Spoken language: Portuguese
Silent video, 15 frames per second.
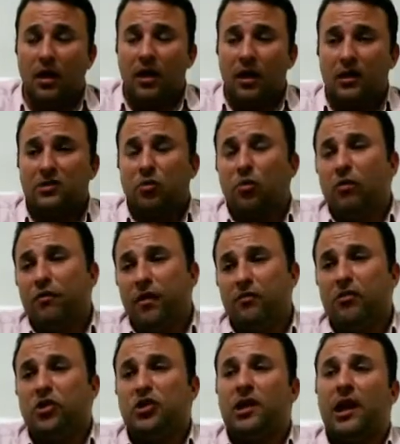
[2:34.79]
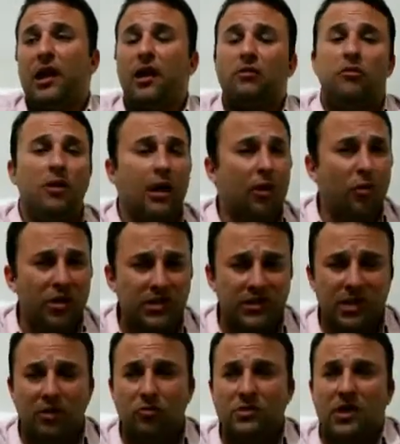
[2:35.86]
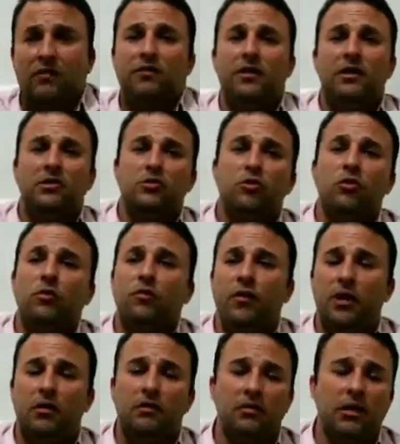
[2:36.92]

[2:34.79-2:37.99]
Quer dizer, o governo do Estado, é conhecendo os avanços do governo,